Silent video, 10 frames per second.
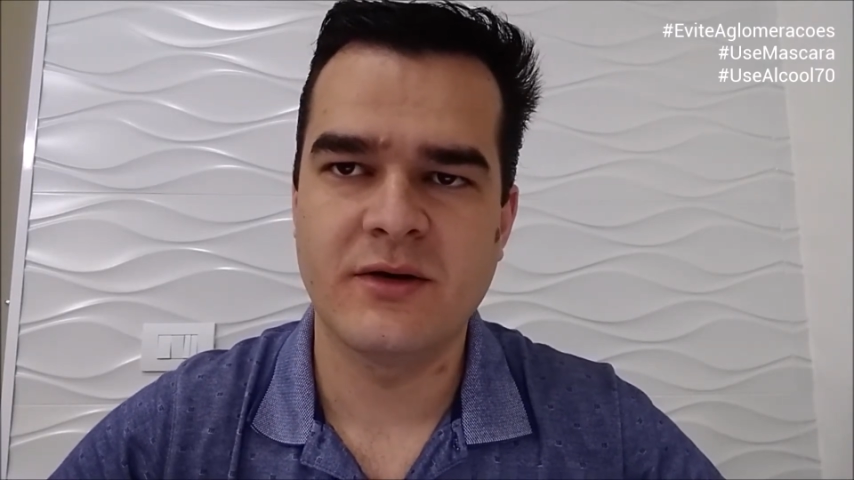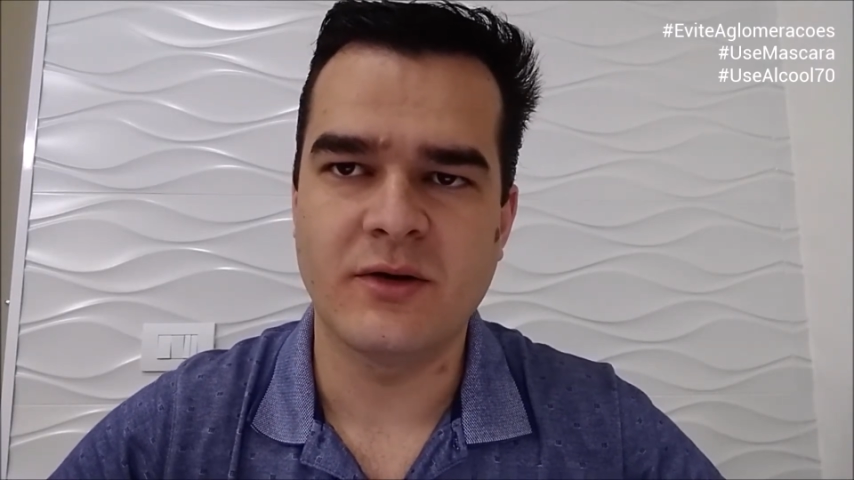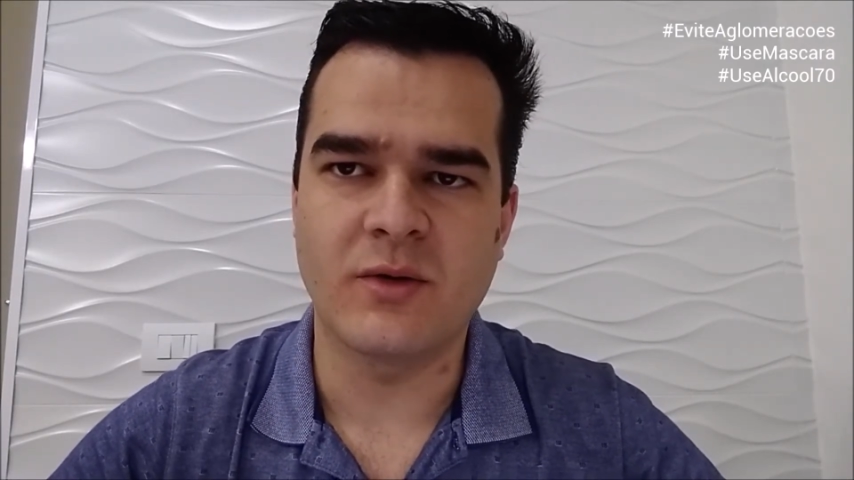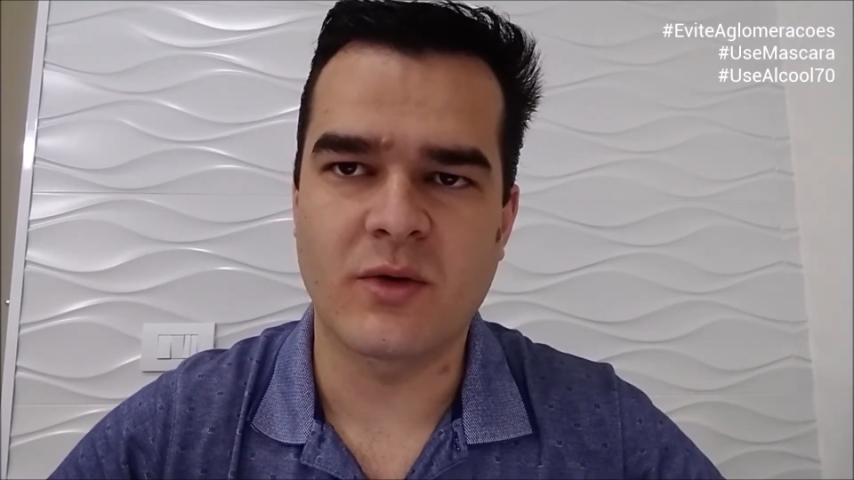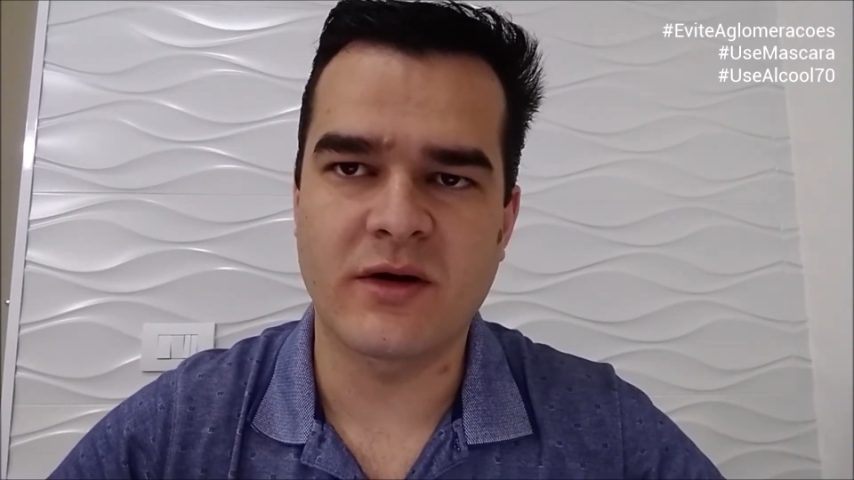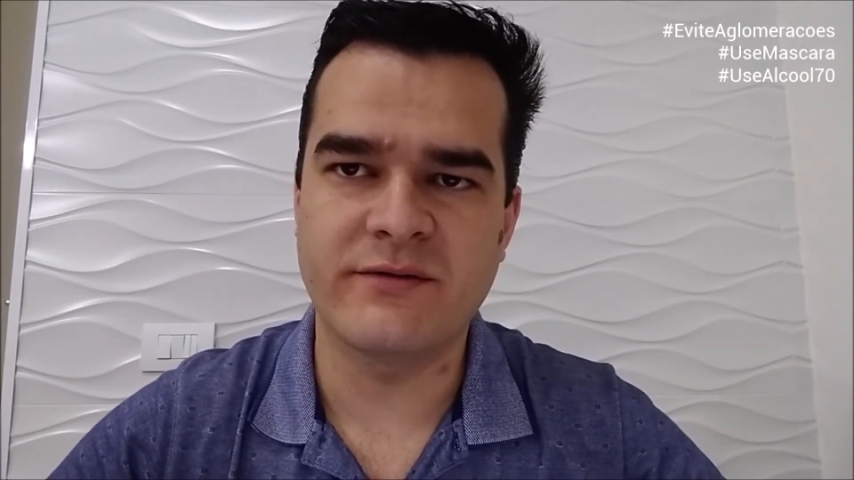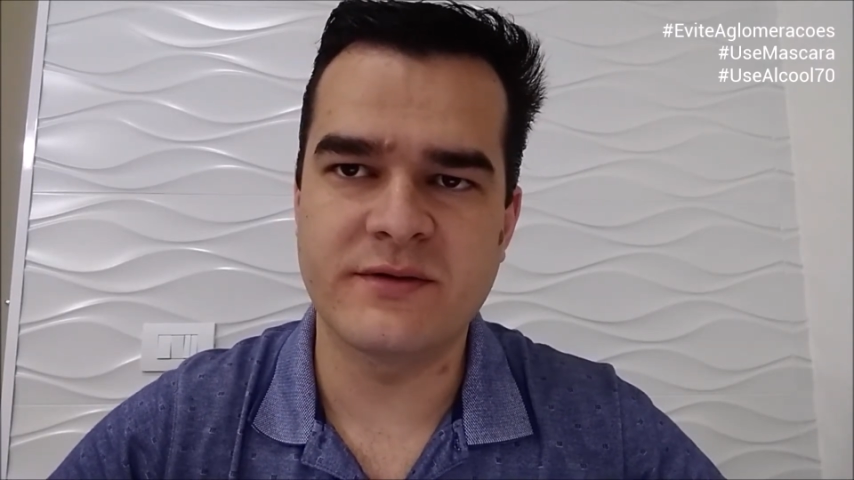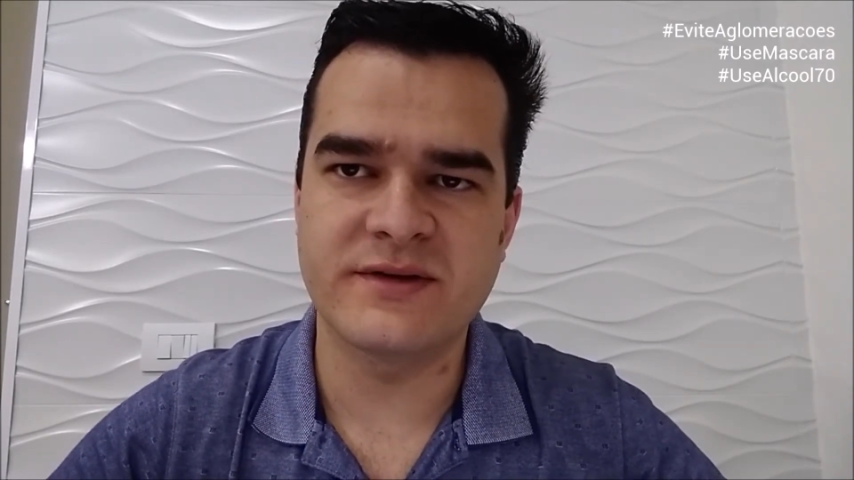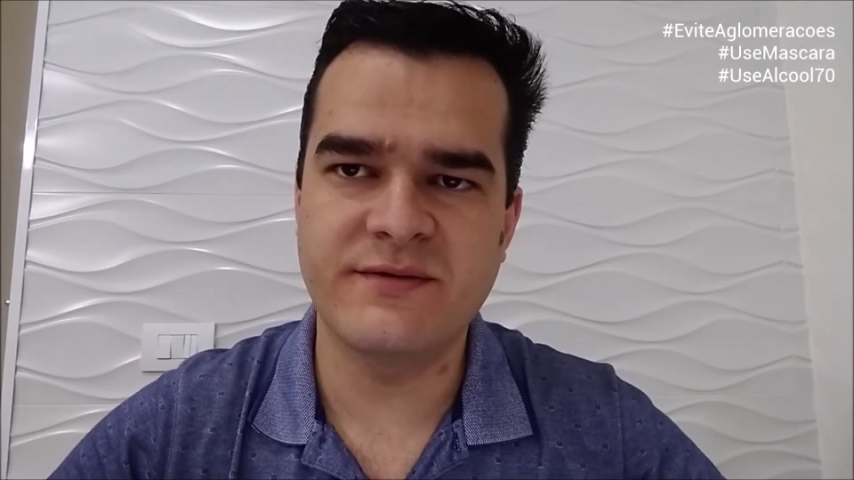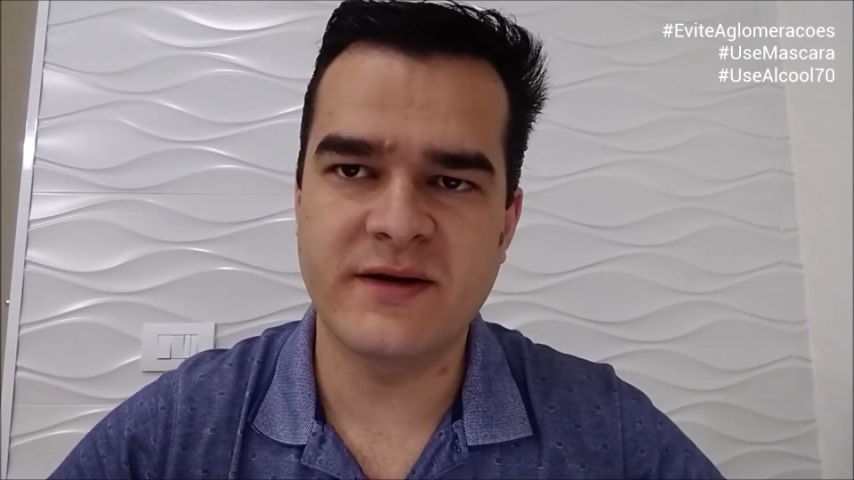O
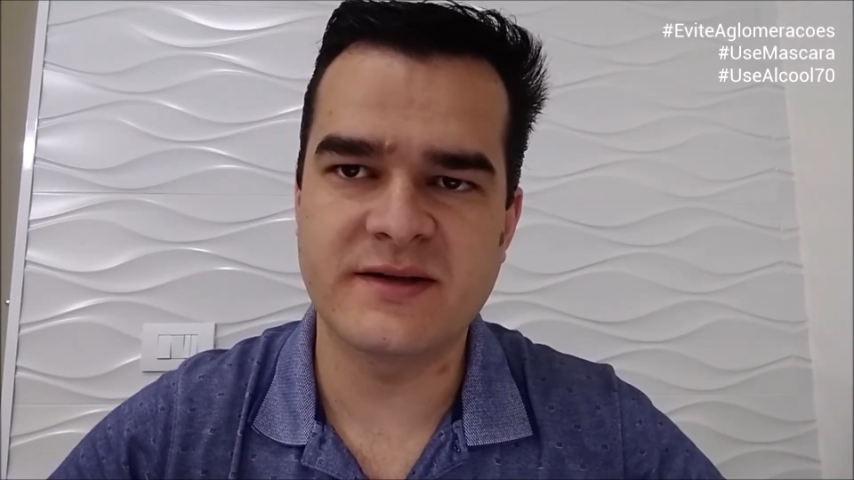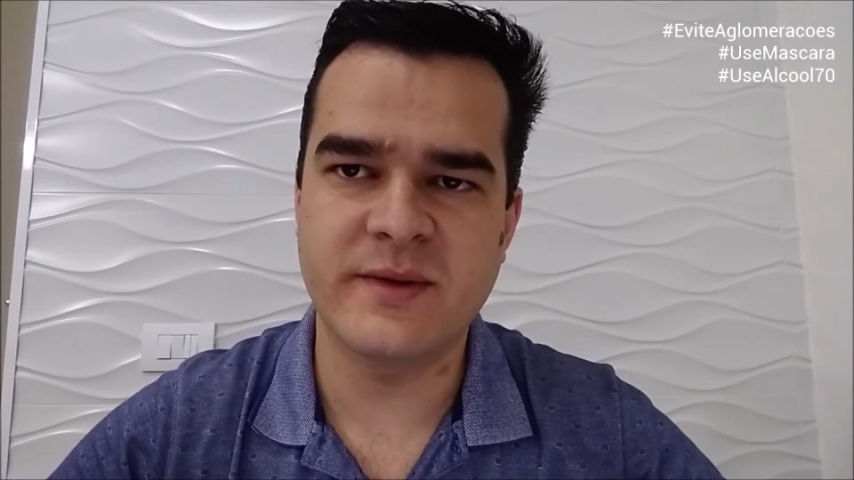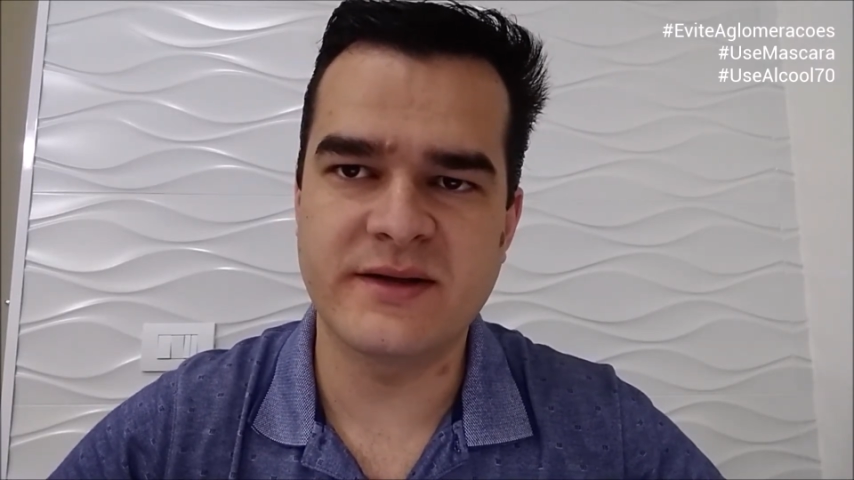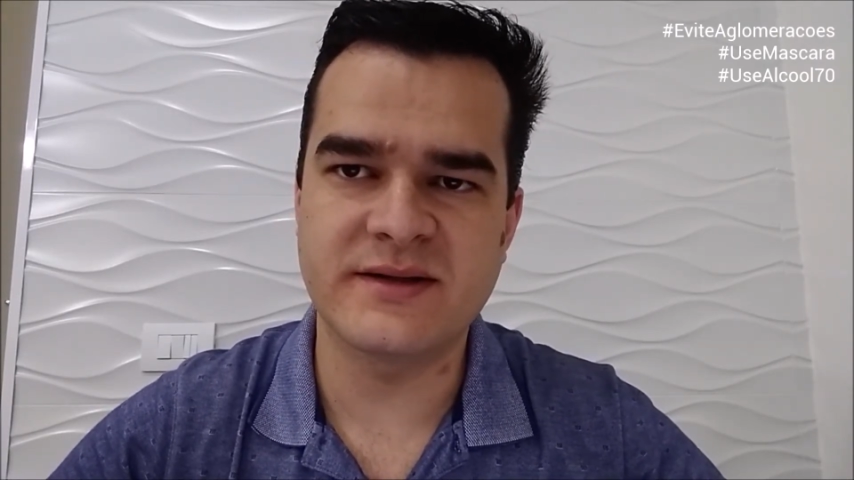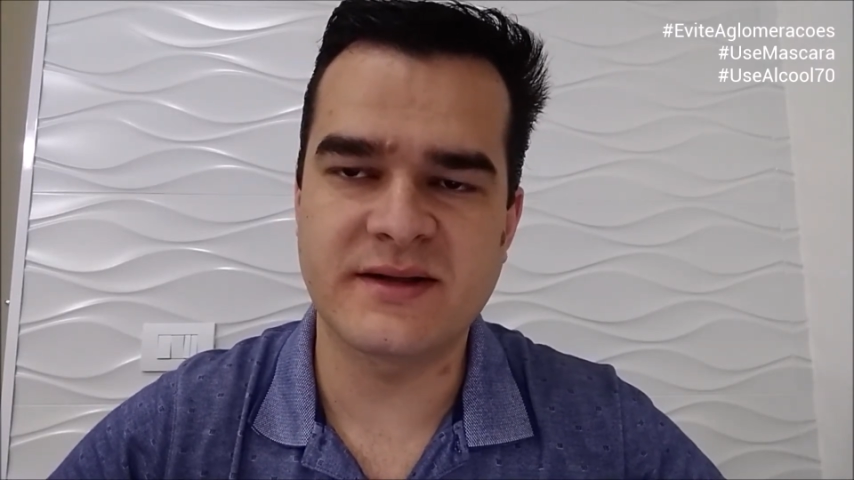coronavírus, infelizmente,